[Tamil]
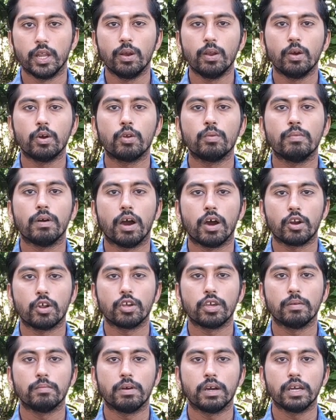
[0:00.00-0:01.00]
எல்லோரும்
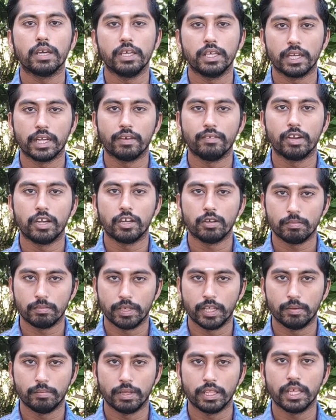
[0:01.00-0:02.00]
ஆரோக்கியமாக இருக்க வேண்டும்
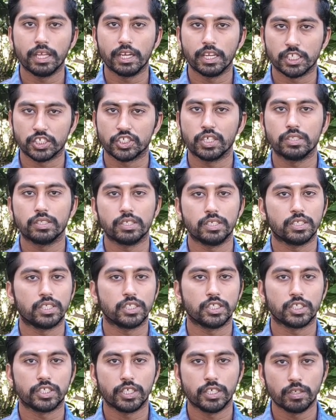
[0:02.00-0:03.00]
என்பதே நெக்ஸ்ட் டே த்ரீ
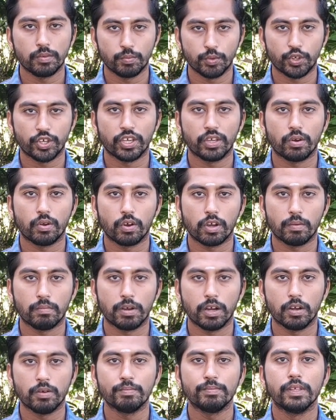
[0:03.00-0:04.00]
சிக்ஸ்டியின் முக்கிய
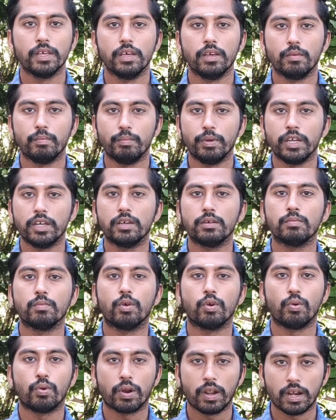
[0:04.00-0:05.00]
நோக்கமாகும் மீண்டும்
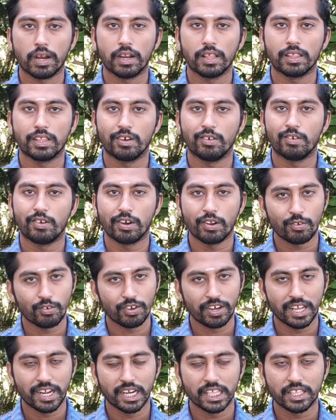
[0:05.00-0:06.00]
ஒரு உடல்நல
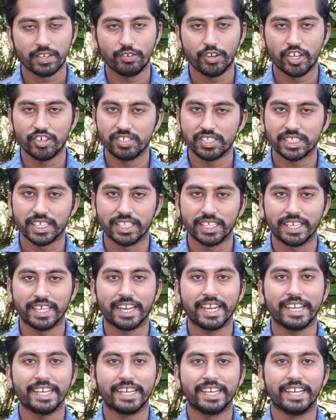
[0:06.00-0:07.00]
தகவலுடன் உங்களை அடுத்த வீடியோவில்
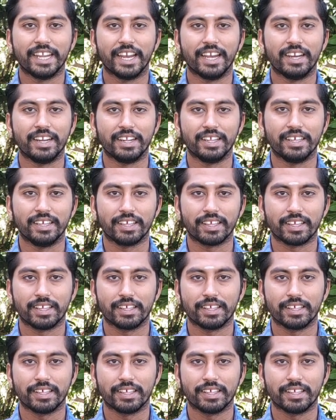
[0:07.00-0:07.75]
சந்திக்கிறேன் நன்றி